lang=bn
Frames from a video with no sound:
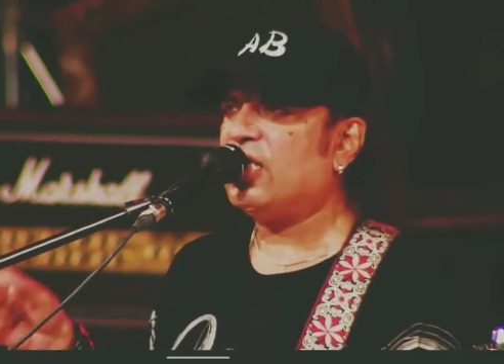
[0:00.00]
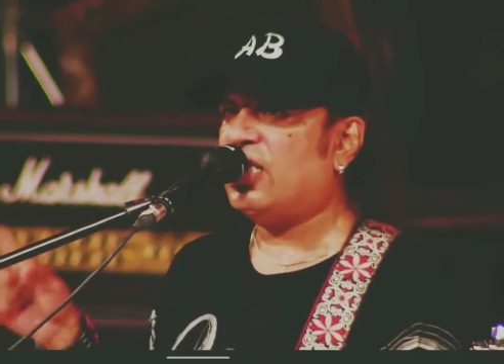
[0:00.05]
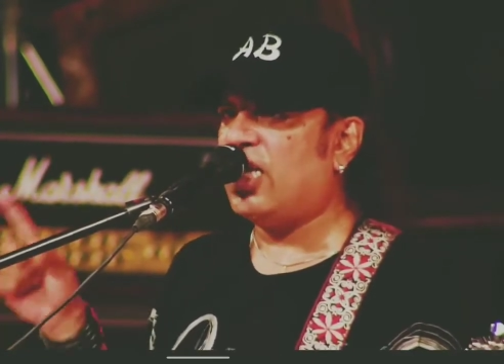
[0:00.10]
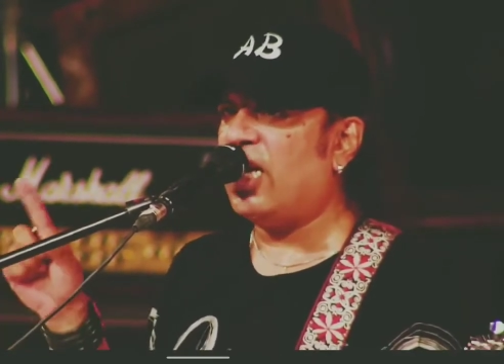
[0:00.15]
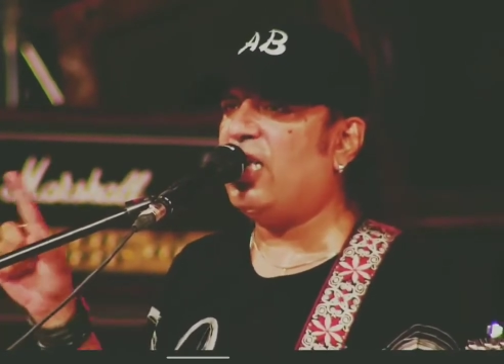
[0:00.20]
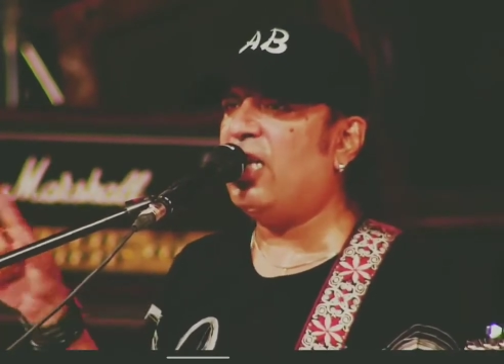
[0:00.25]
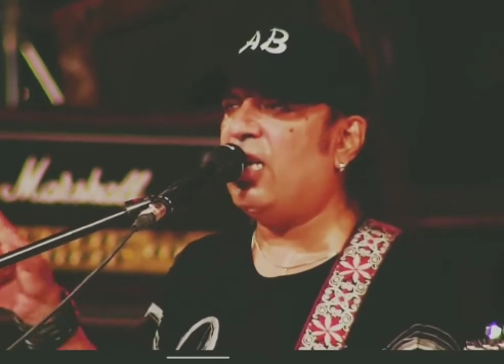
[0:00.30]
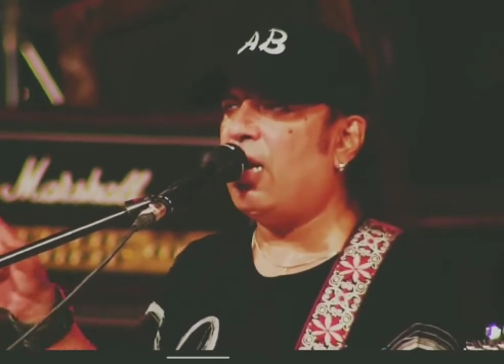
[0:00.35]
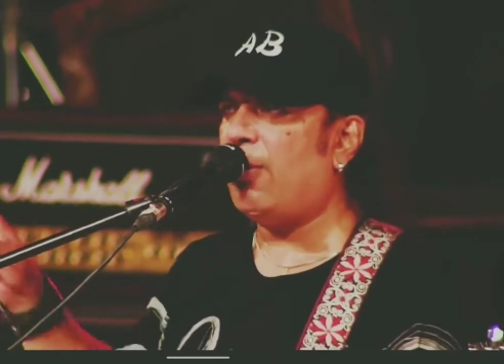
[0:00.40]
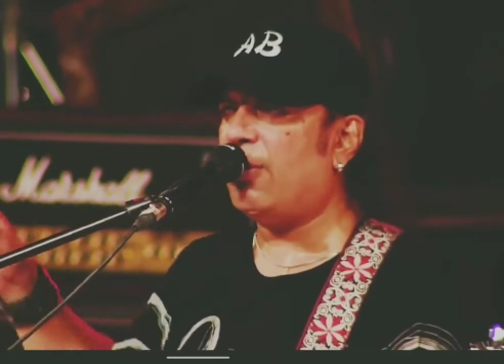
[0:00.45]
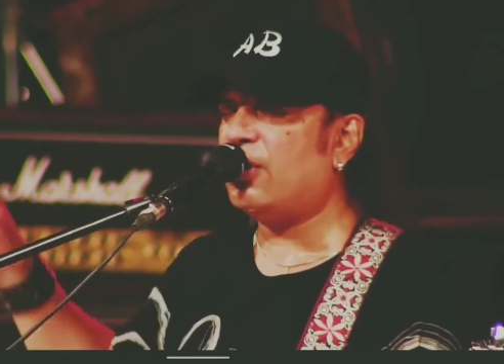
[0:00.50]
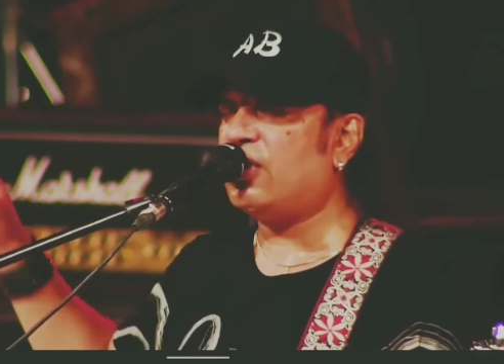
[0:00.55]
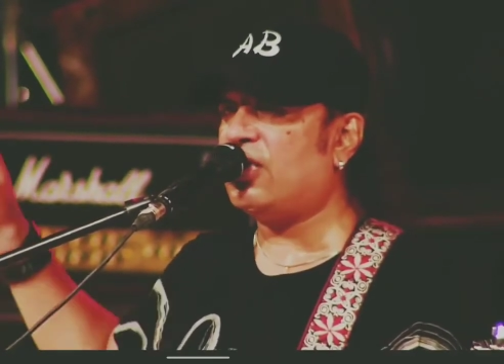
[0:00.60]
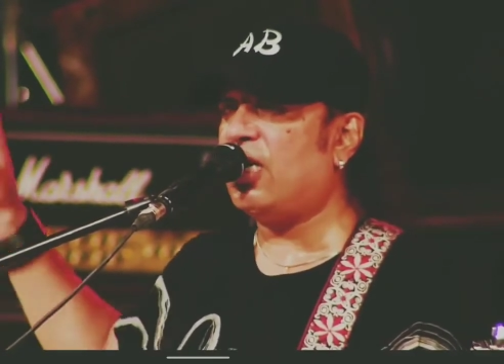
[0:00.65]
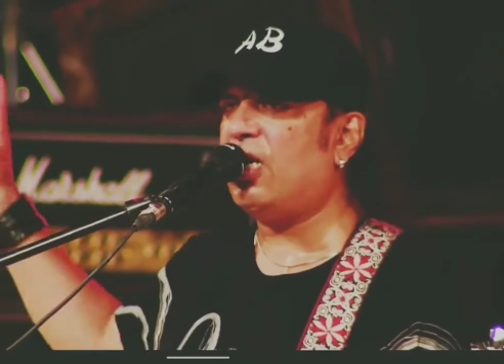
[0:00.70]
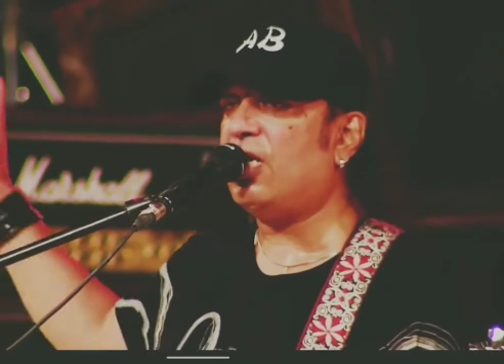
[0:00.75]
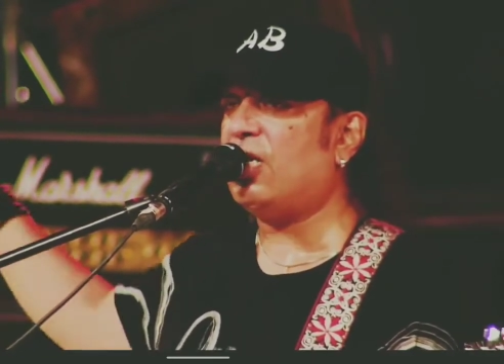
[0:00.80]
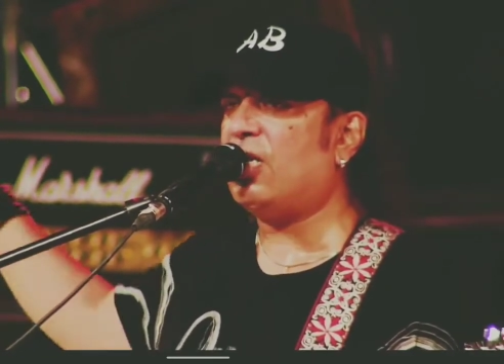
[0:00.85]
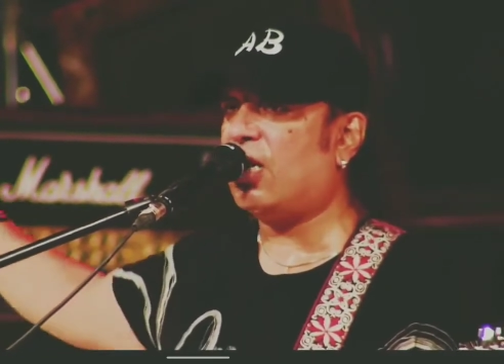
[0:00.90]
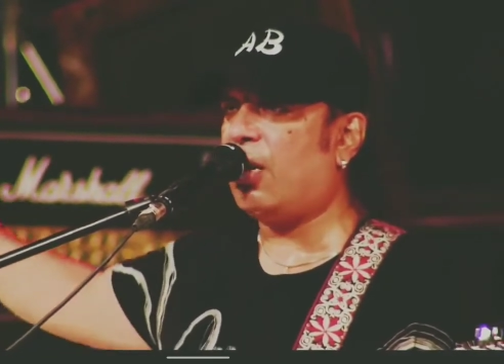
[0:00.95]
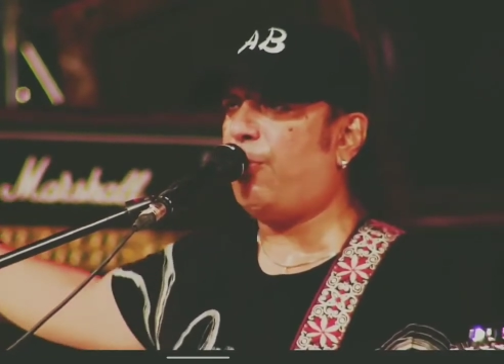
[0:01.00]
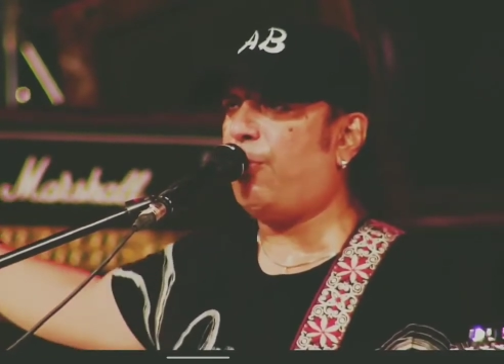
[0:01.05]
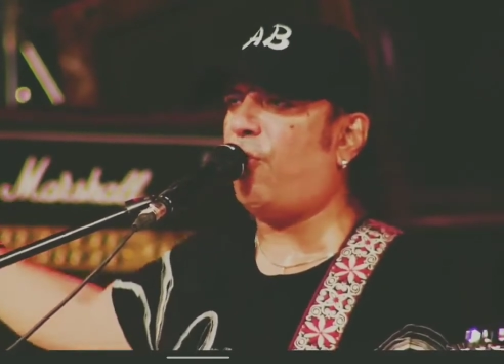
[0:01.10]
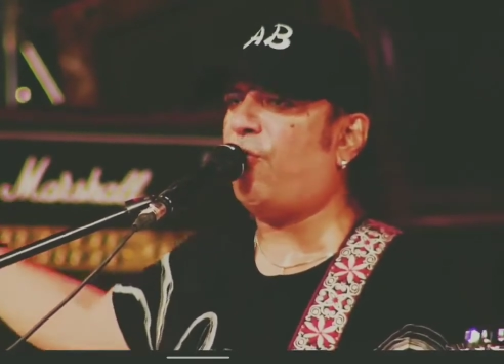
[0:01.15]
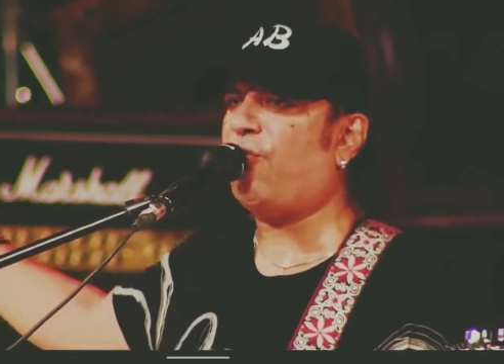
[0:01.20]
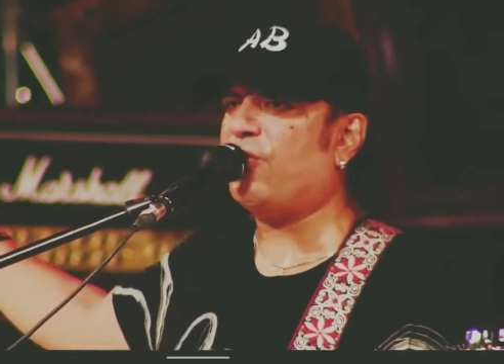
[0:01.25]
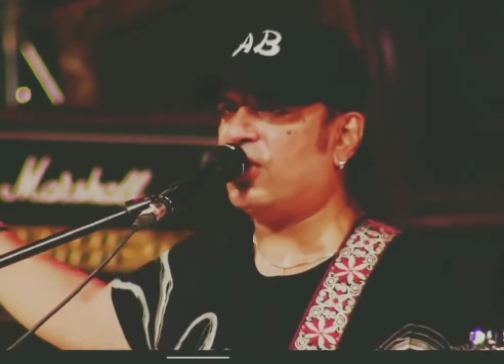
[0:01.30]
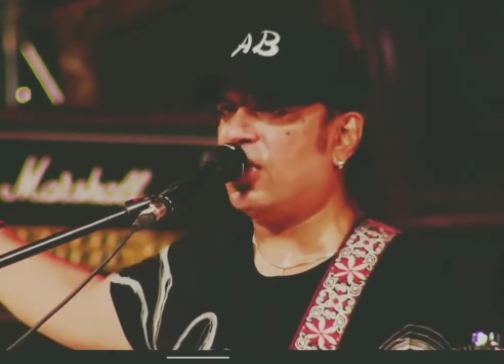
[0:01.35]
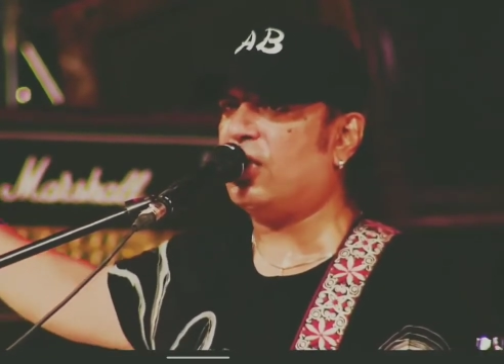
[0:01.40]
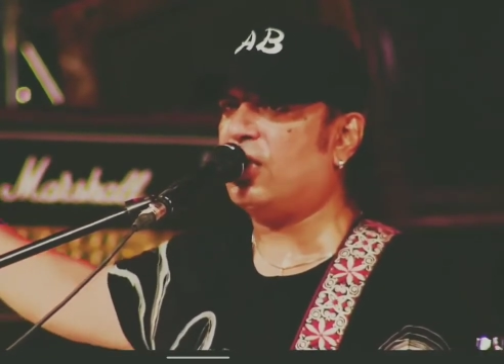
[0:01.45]
সেদিন আমার ছেলে এটাকে
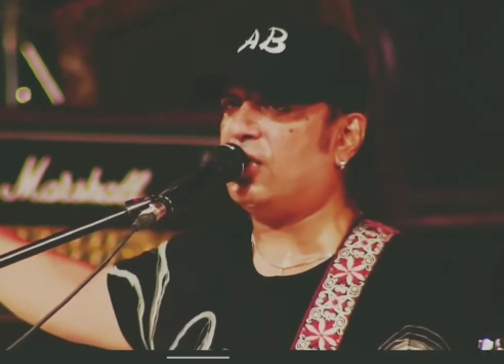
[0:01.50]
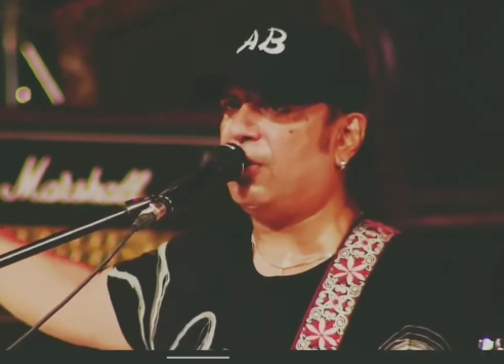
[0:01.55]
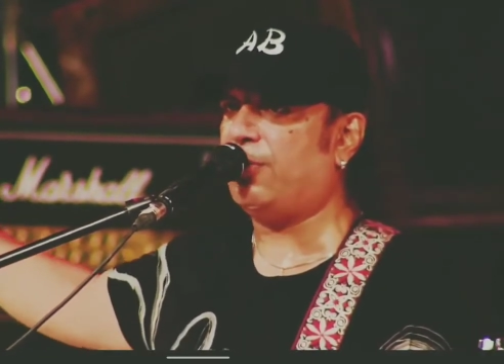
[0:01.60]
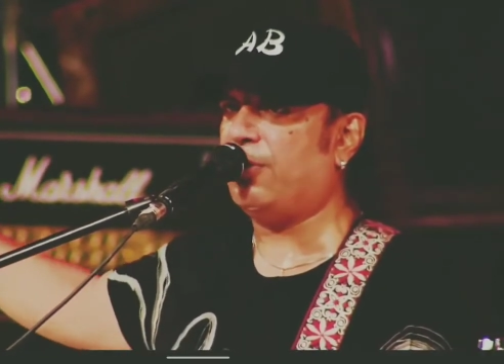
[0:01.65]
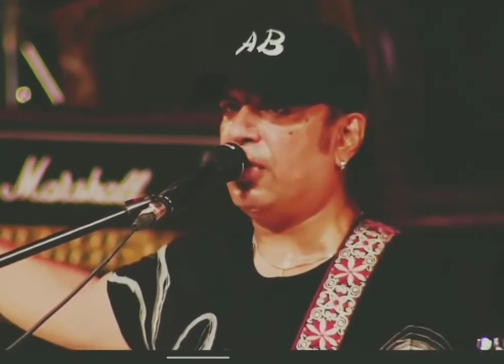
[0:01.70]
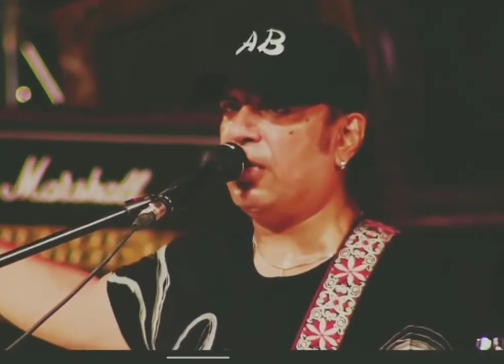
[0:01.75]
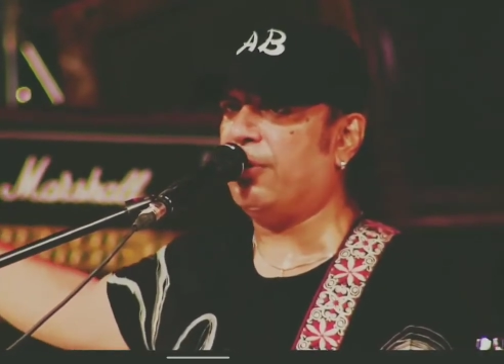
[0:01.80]
প্রফেশন হিসেবে